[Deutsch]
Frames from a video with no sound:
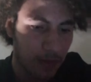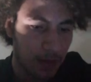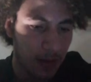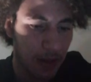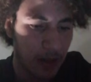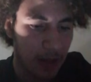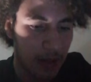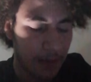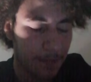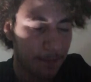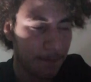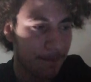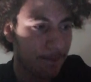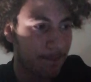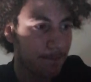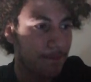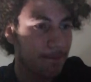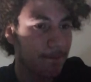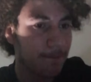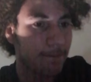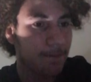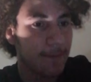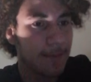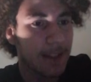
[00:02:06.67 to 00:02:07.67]
ja,
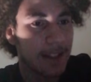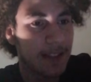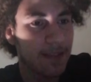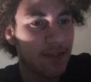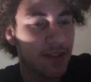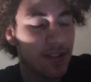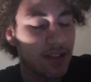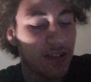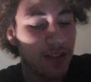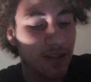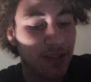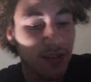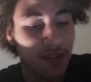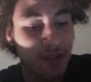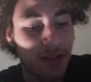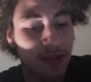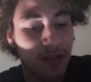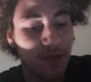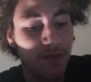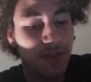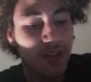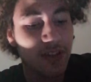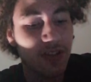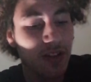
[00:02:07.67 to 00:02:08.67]
wie soll,
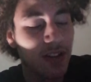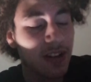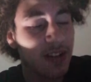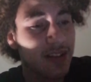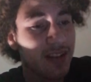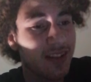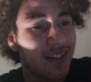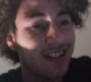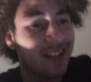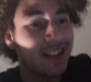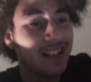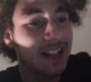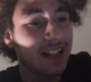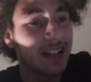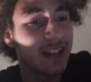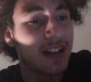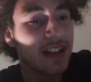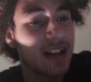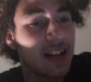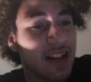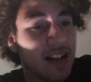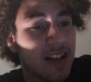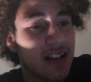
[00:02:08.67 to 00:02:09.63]
also wie soll ich sagen,